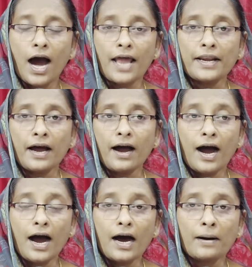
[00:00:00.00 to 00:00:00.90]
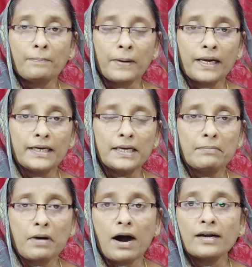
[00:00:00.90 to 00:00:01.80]
అన్న ఆ పలికిన
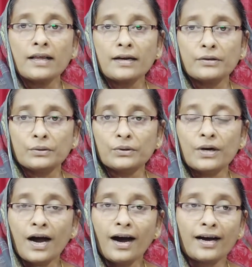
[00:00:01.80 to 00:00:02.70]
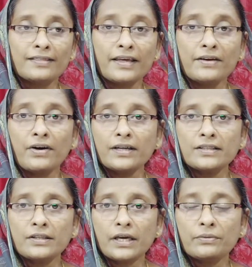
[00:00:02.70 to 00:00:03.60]
మాటలను ఆ
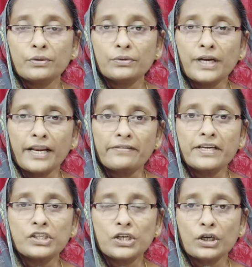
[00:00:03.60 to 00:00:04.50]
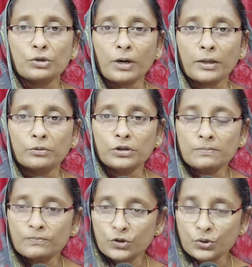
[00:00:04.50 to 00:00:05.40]
దేవాది దేవుడు నెరవేర్చినట్టు మనము
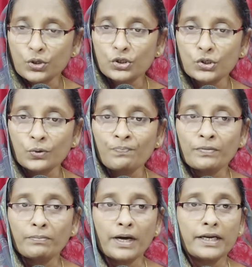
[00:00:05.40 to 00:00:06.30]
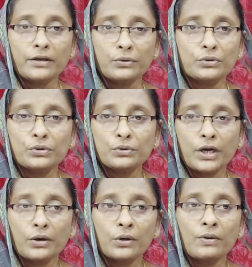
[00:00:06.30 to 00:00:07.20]
చూడొచ్చు మరి రూతు
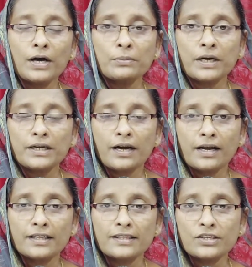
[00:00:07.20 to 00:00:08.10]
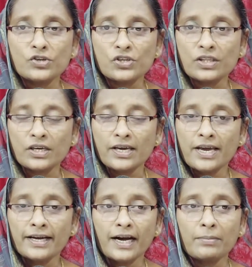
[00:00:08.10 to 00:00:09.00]
యహోవాను బట్టి ఆనందించింది
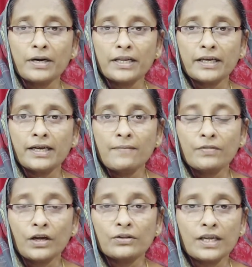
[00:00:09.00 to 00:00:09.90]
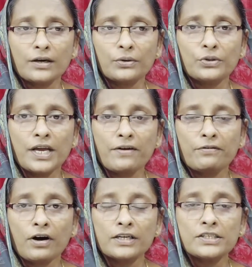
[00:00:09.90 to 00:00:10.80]
కాబట్టి తను తన హృదయ
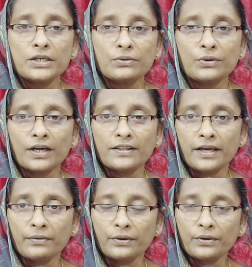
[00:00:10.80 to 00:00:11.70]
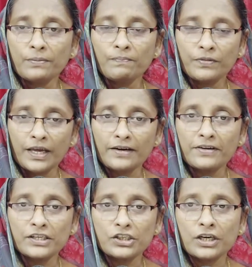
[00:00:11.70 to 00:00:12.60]
వాంఛను కూడా దేవుడు
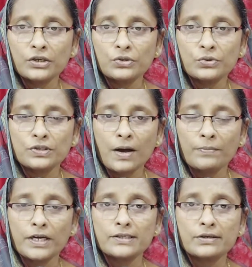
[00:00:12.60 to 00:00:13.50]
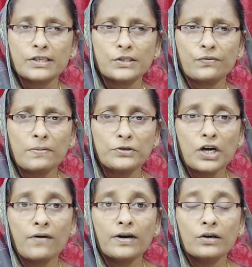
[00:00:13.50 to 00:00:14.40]
నెరవేర్చినట్టు చూస్తాం యేసుక్రీస్తు
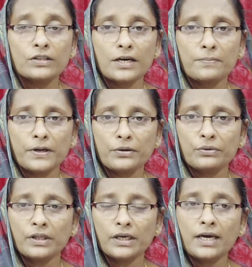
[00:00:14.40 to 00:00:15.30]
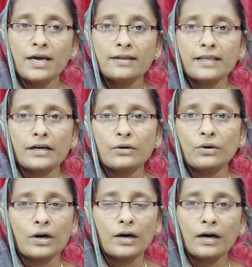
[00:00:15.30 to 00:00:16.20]
వంశావళిలో తన పేరుంది తనకు
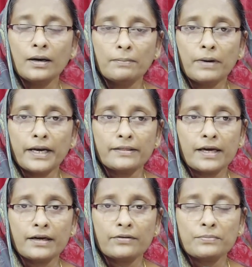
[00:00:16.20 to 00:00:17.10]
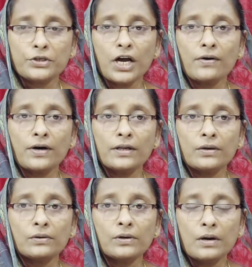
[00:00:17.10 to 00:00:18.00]
ఒక మరి తన
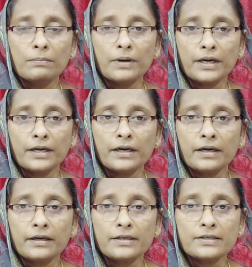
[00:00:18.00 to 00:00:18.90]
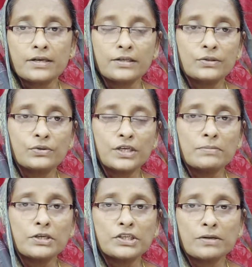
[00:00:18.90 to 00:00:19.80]
వంశావళిలో మరి క్రీస్తేసు
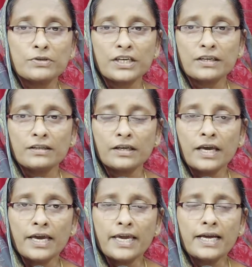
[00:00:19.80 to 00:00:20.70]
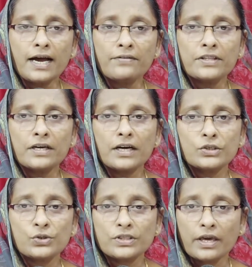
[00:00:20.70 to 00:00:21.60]
జన్మించడం జరిగింది ఇంకా ఆ విధంగా
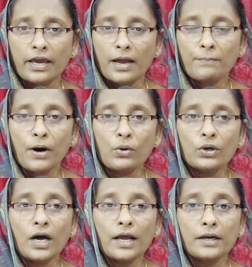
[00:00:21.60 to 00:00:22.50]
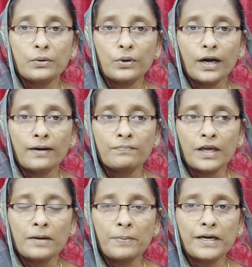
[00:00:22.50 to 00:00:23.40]
చూస్తే పౌలు గారిని కూడా
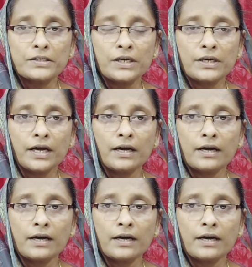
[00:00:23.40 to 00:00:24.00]
తన పరిచర్య